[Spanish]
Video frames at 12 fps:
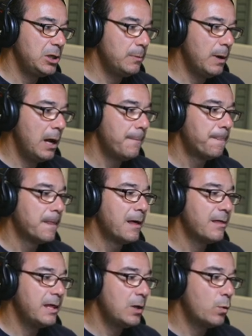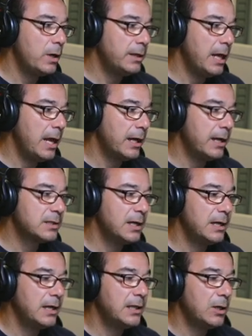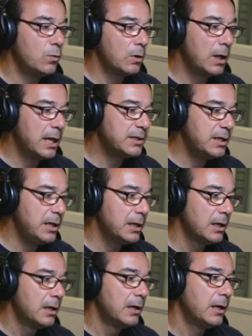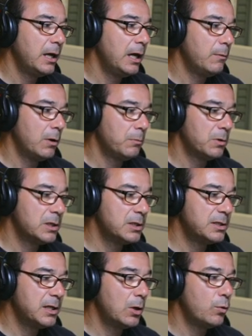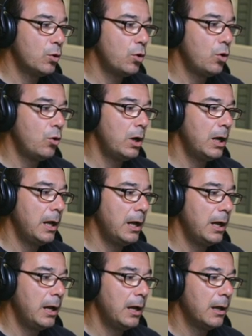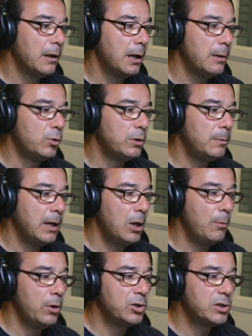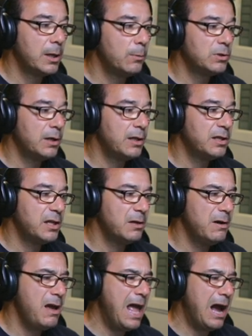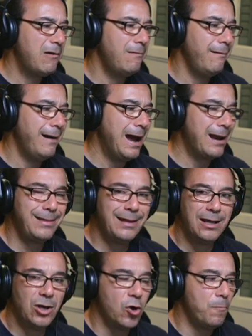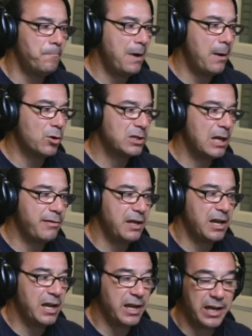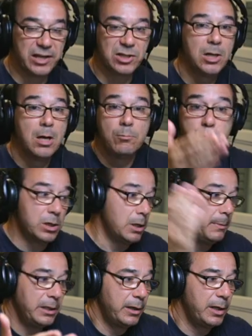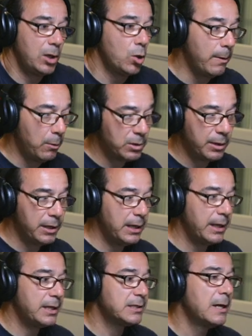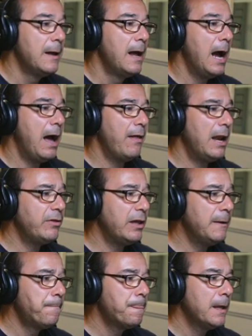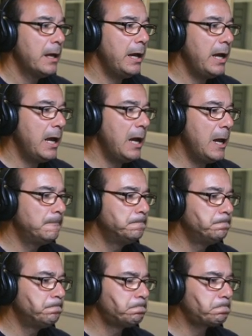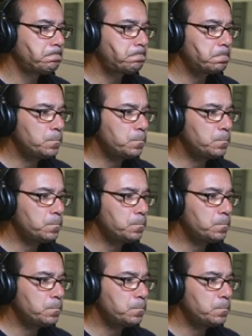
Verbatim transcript: Shiba, 50x en Ethereum Classic. Eh, bueno, pues es echarle un ojo el multiplicador. Yo sé que muchas veces dice eh, jugar 5 pavos a 100x. Pues le mete 5 pavos a 100x. Adelante. Em,